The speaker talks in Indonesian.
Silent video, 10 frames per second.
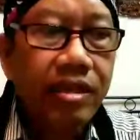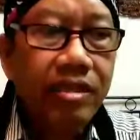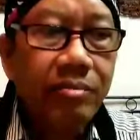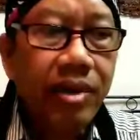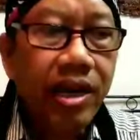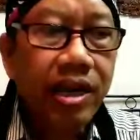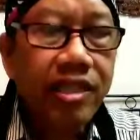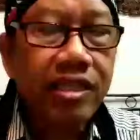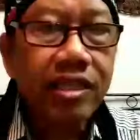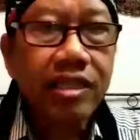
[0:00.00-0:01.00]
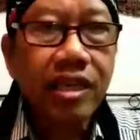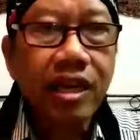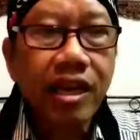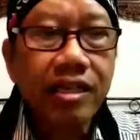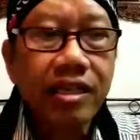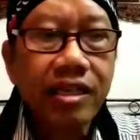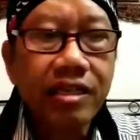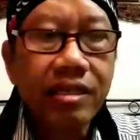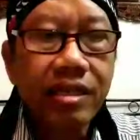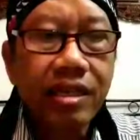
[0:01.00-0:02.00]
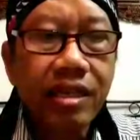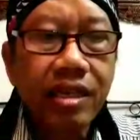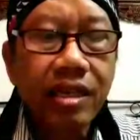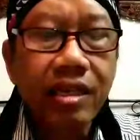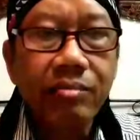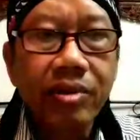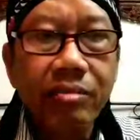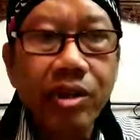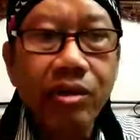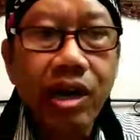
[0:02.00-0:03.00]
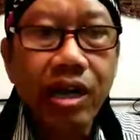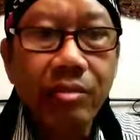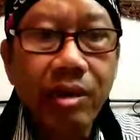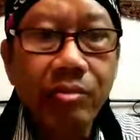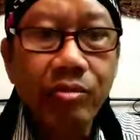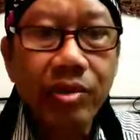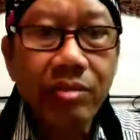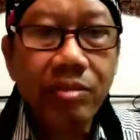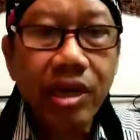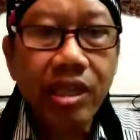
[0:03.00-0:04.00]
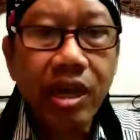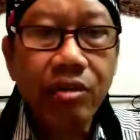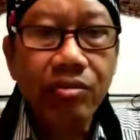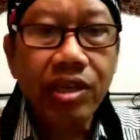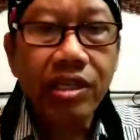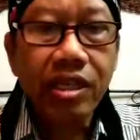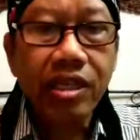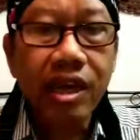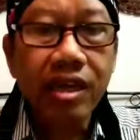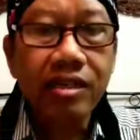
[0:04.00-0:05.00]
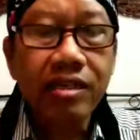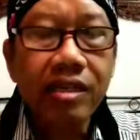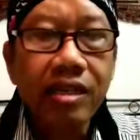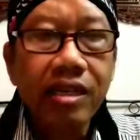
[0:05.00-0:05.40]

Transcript: Sebagai catatan lagi, pemeluk agama bumi mengetahui tentang